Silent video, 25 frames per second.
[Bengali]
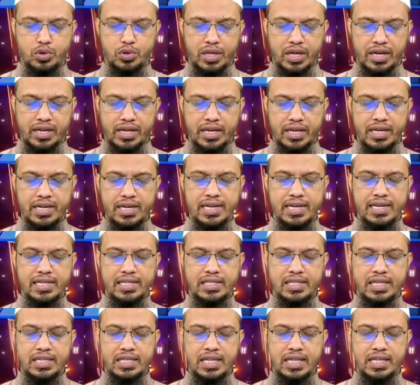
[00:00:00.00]
থাকে
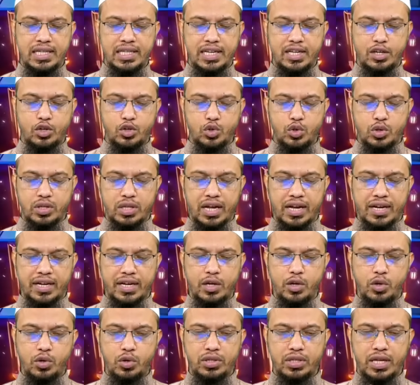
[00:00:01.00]
সেদ্ধার দিকে নজর
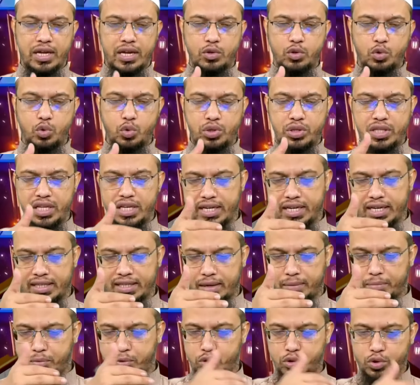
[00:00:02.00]
থাকলেও তার দুই তিন
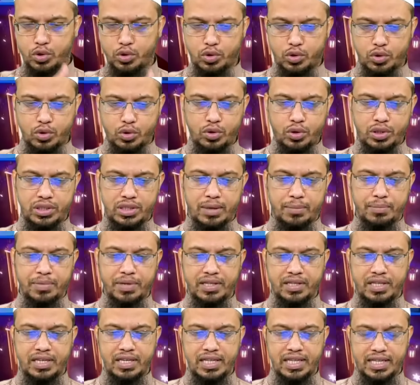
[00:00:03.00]
কাতার পর্যন্ত সামনে
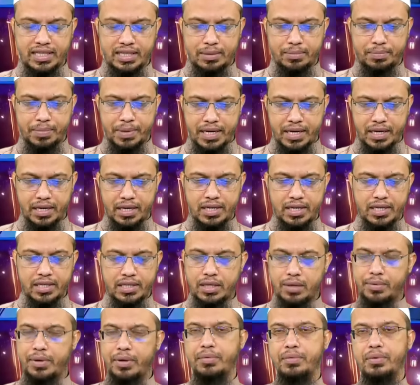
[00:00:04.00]
তিনি দেখতে পান
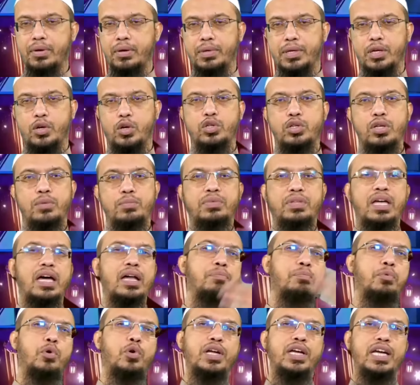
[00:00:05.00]
স্বাভাবিকভাবে অতএব
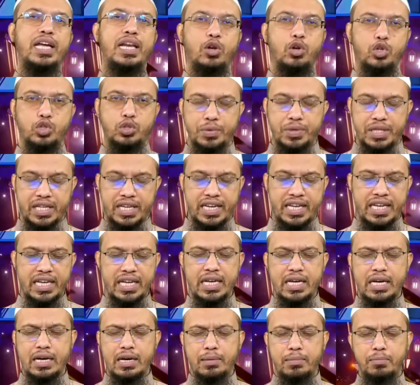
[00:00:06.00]
তারপরে গেলে অসুবিধা নেই
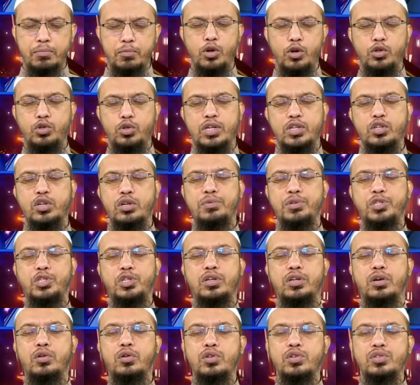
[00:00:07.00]
মূলত আসলে
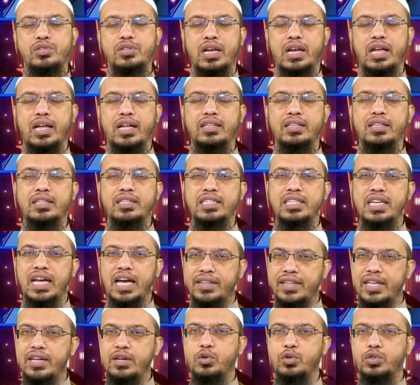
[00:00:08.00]
বিষয়টা হলো সালাতে যিনি
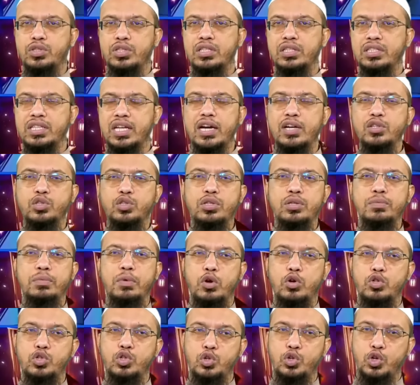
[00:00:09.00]
আদায় করছেন তার যদি
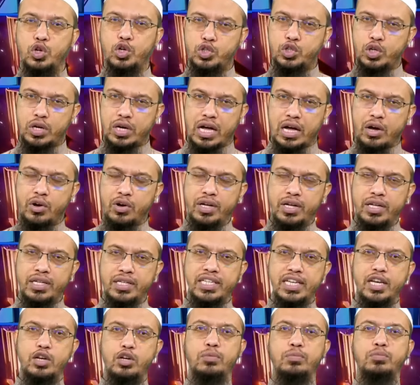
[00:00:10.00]
মনোযোগ নষ্ট না হয়
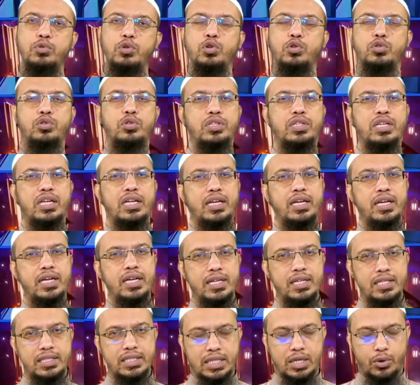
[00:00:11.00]
সেরকম দূরত্ব দিয়ে
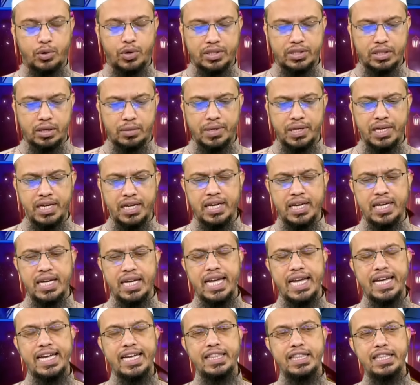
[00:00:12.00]
যাওয়া যাবে
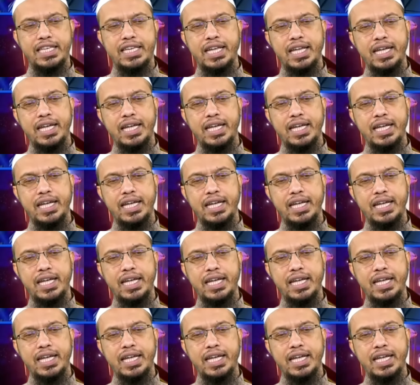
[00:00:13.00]
এক্ষেত্রে